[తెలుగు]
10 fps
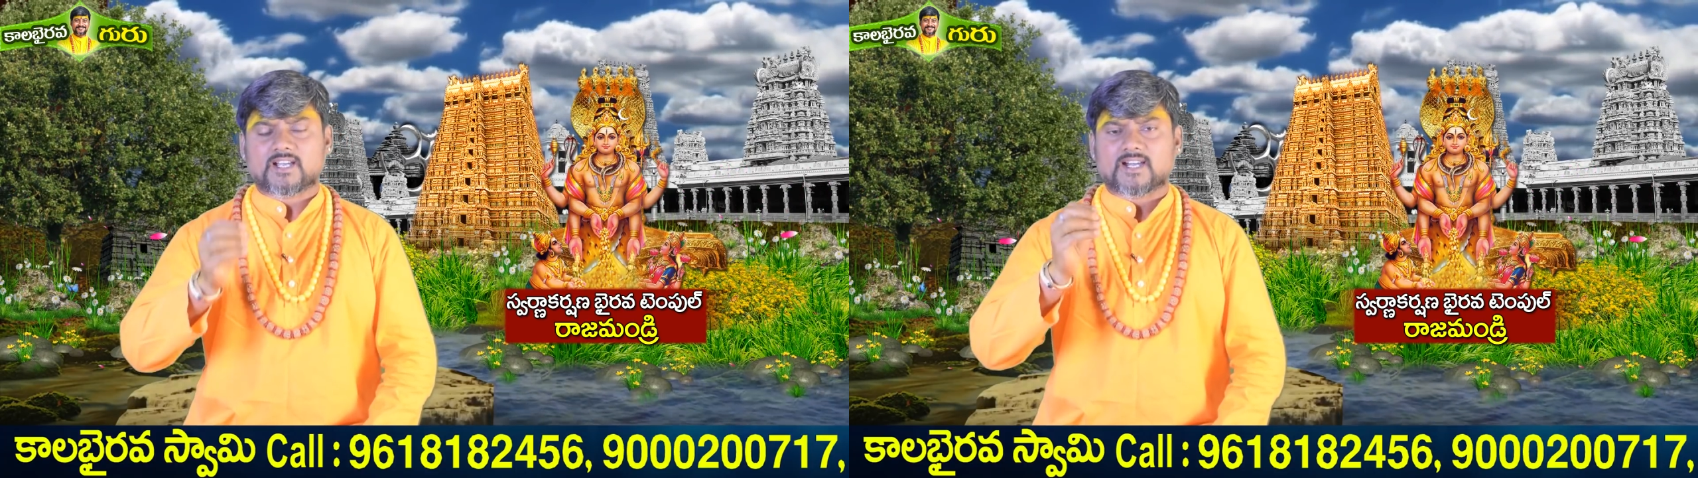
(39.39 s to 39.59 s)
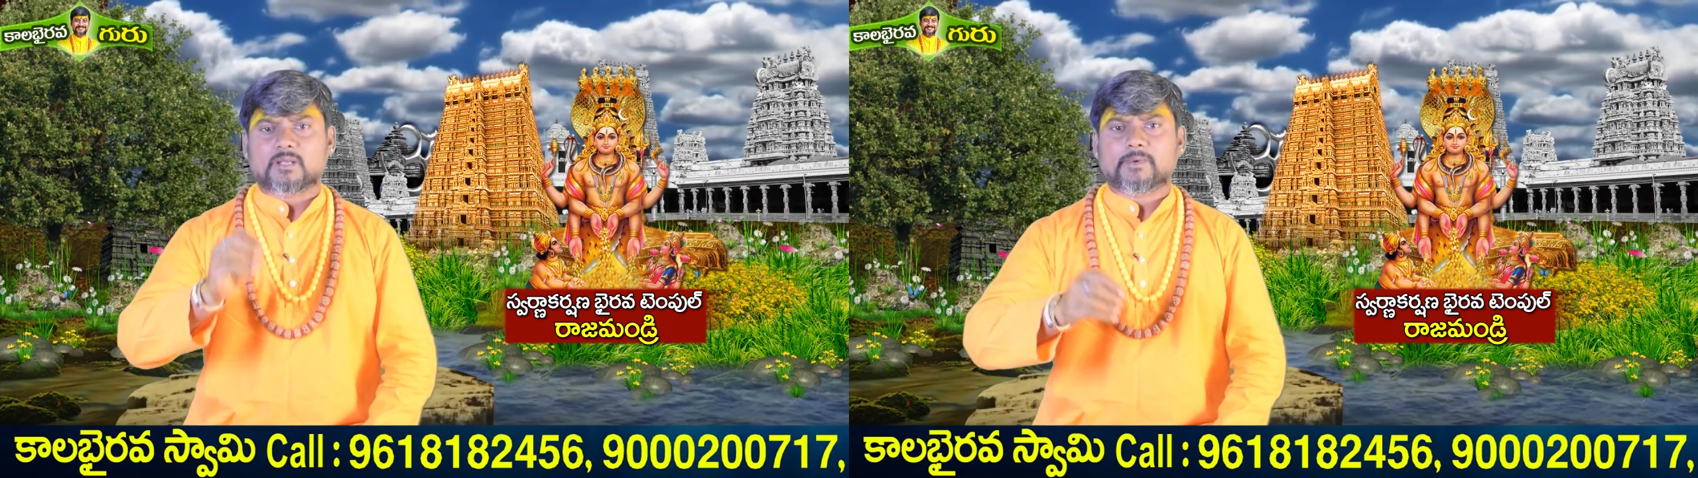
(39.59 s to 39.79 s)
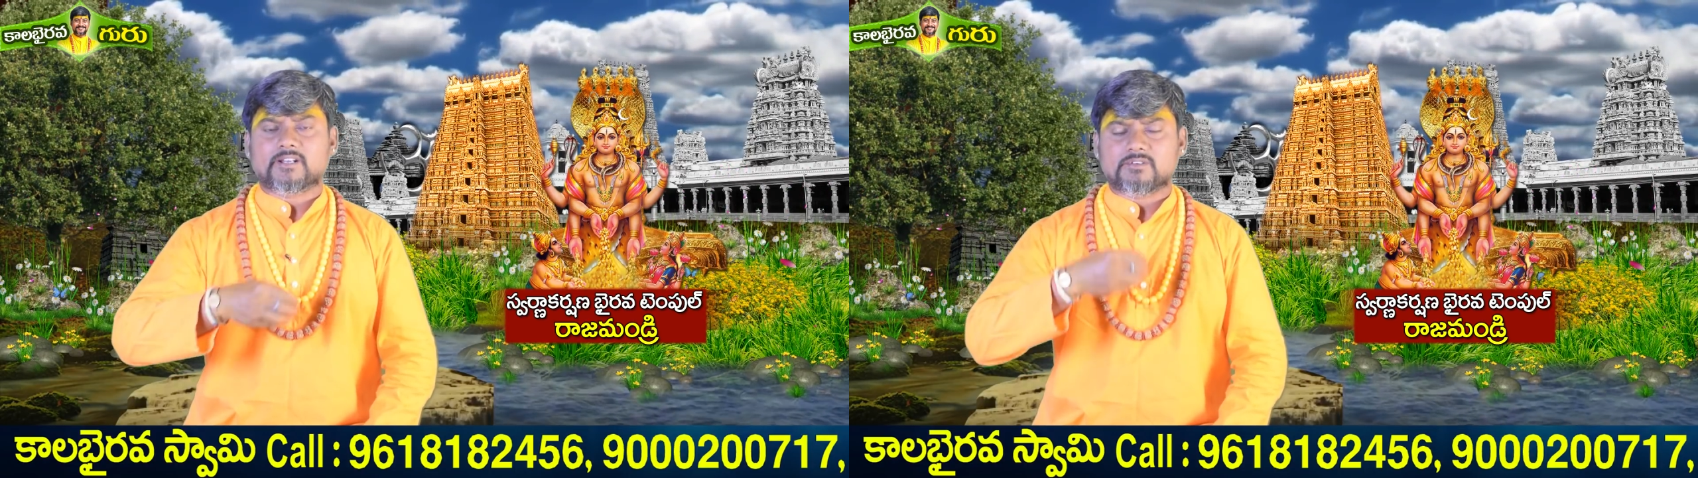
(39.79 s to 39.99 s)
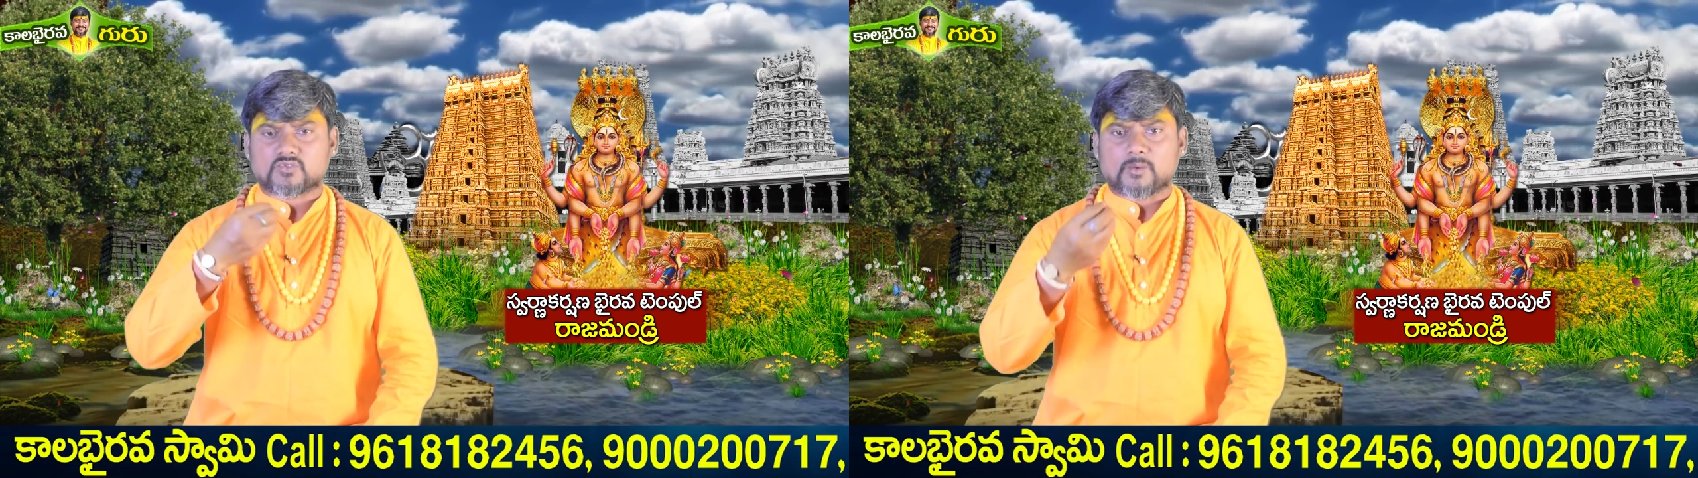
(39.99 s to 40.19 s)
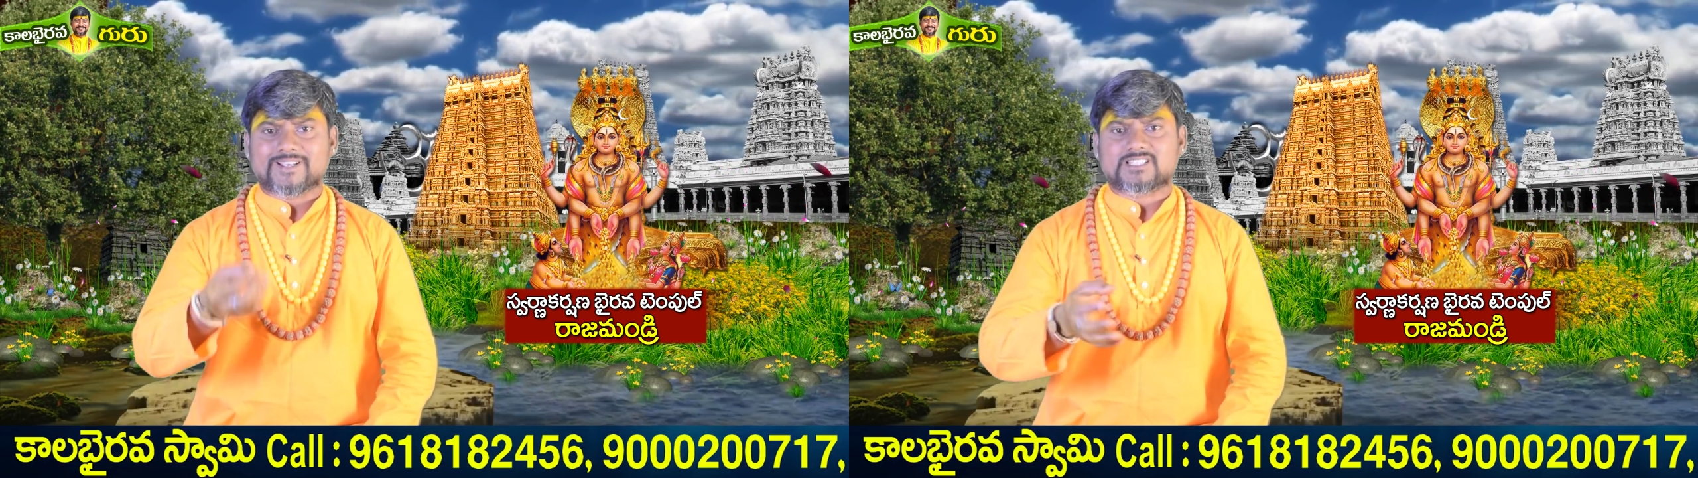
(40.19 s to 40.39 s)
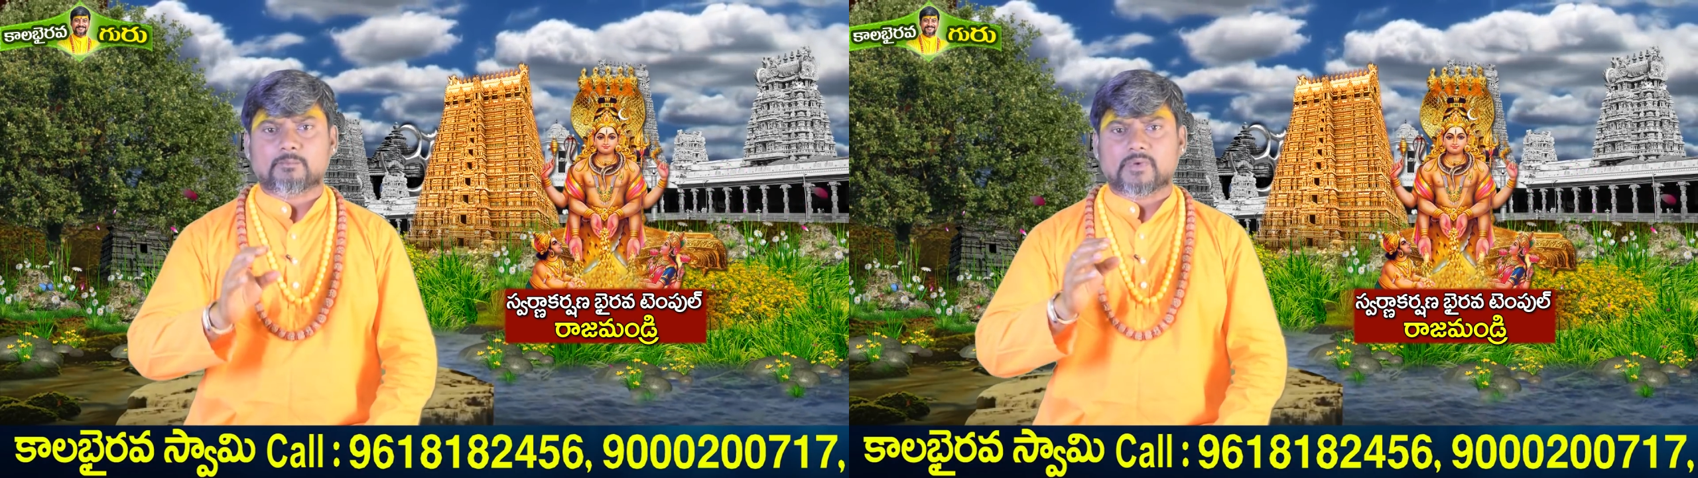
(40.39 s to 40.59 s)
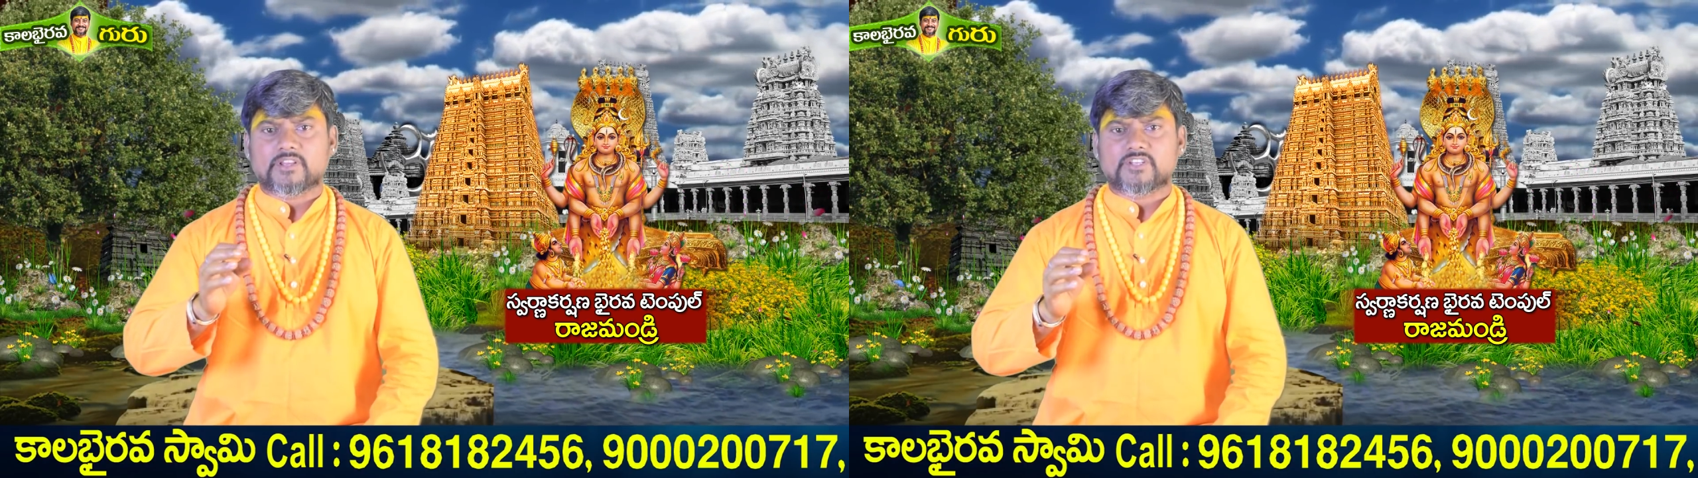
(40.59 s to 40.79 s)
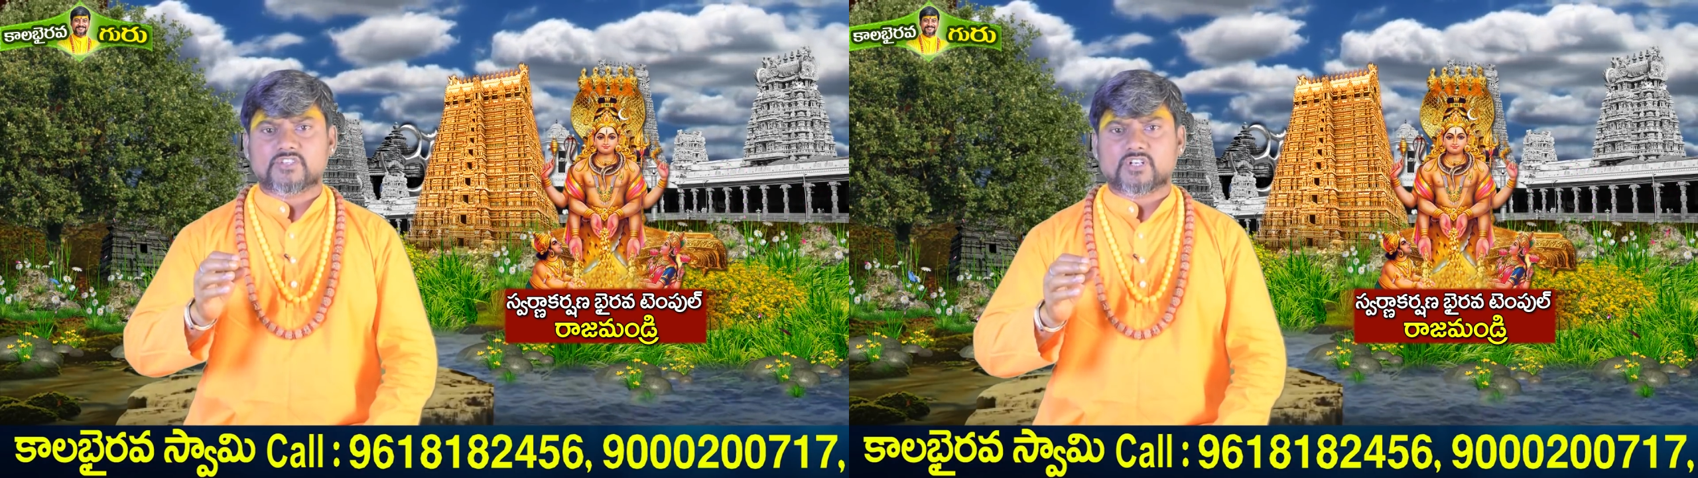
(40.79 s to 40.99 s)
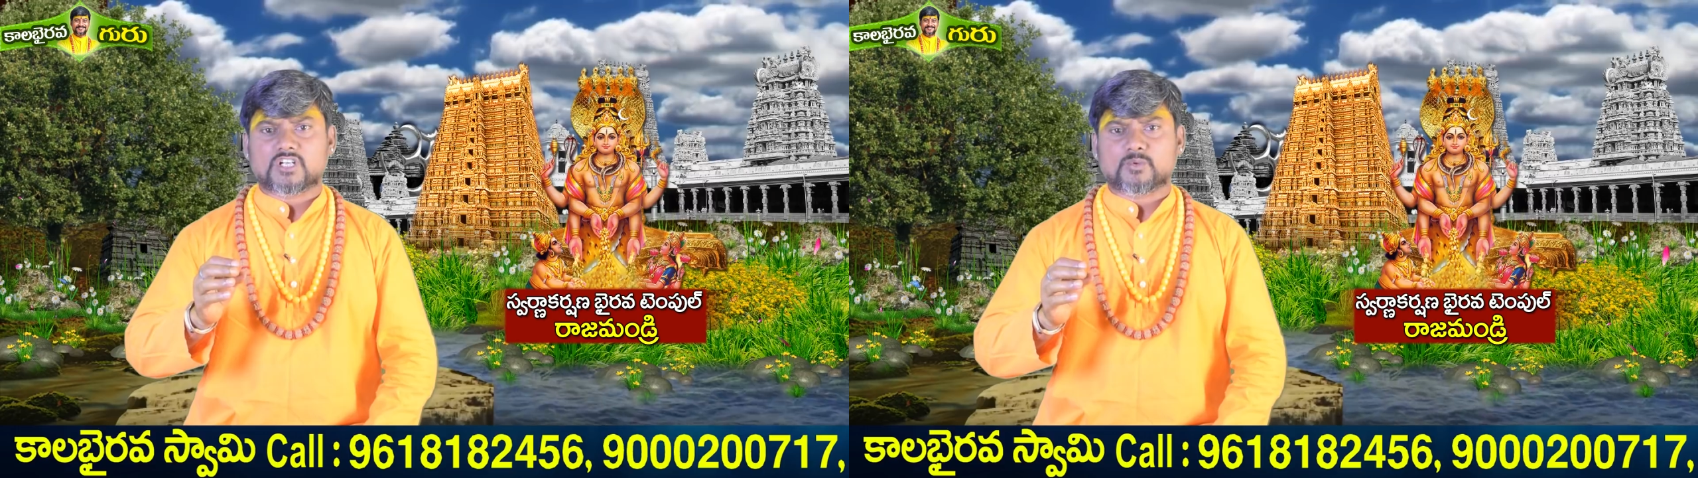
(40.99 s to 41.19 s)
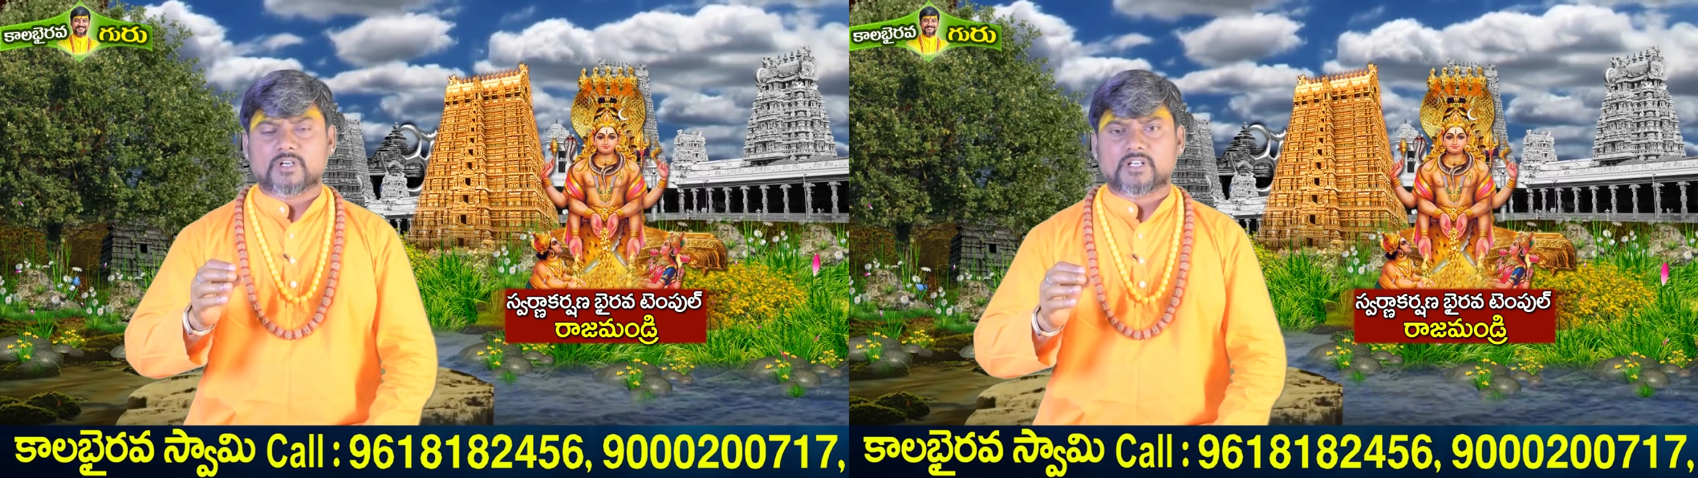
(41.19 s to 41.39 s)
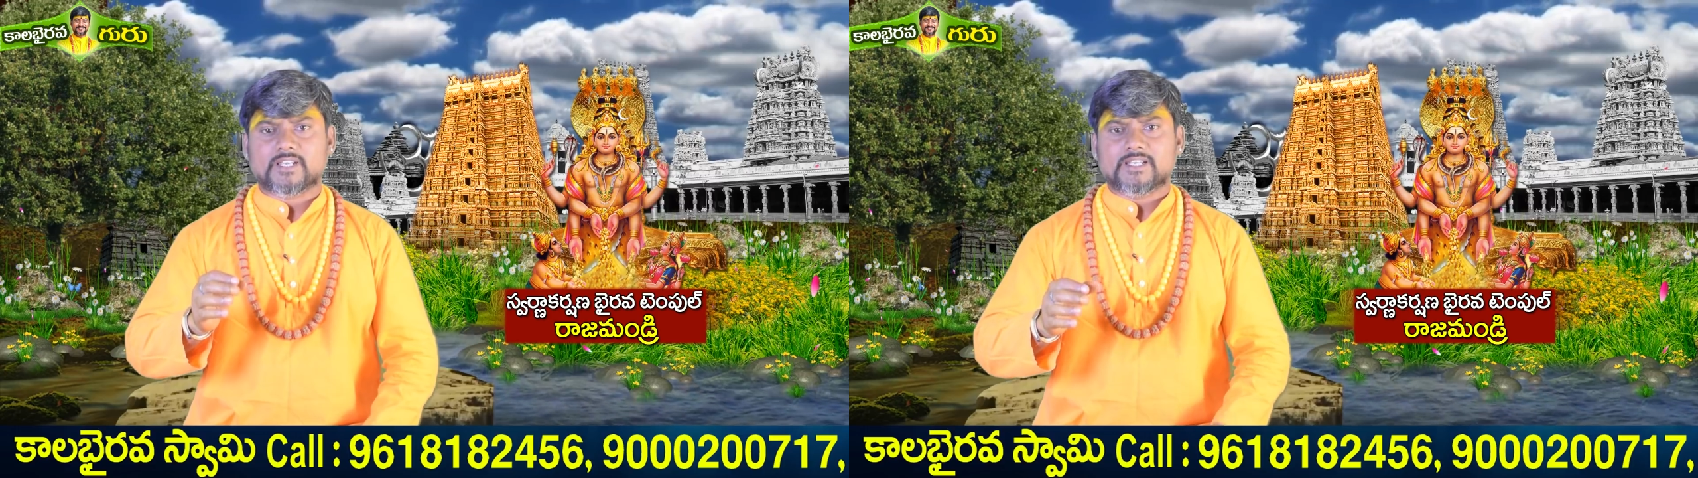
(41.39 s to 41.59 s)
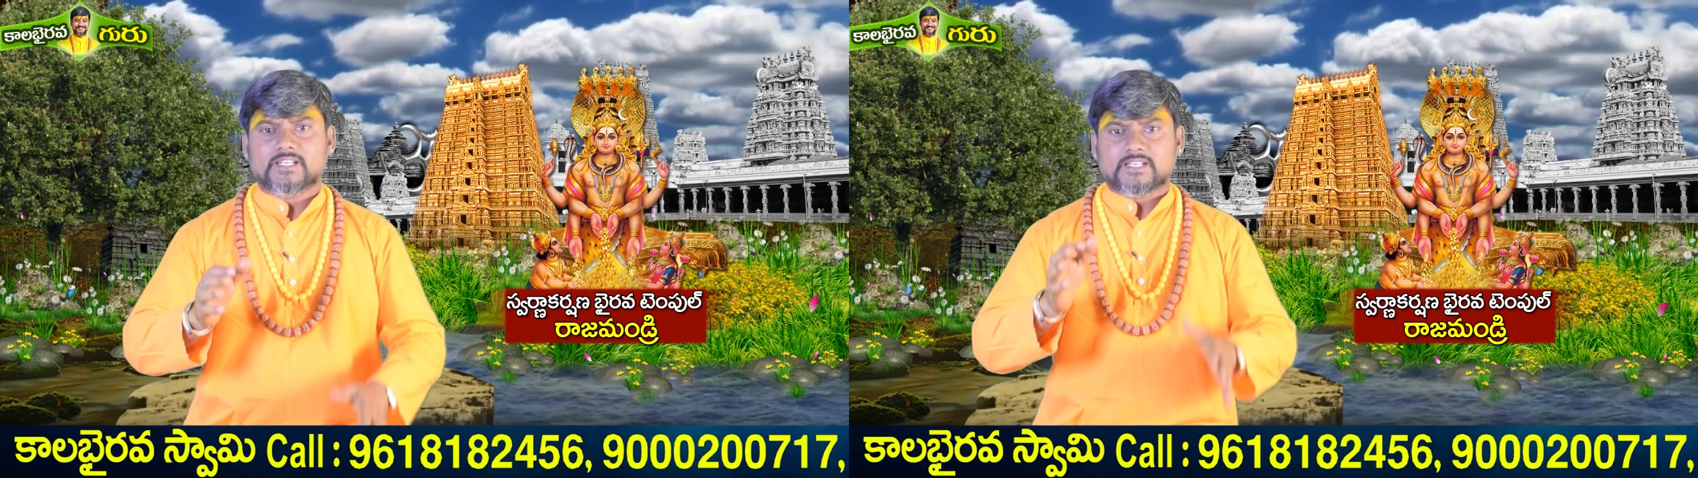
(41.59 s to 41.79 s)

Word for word: కాలభైరవ స్వామికి సంబంధించినటువంటి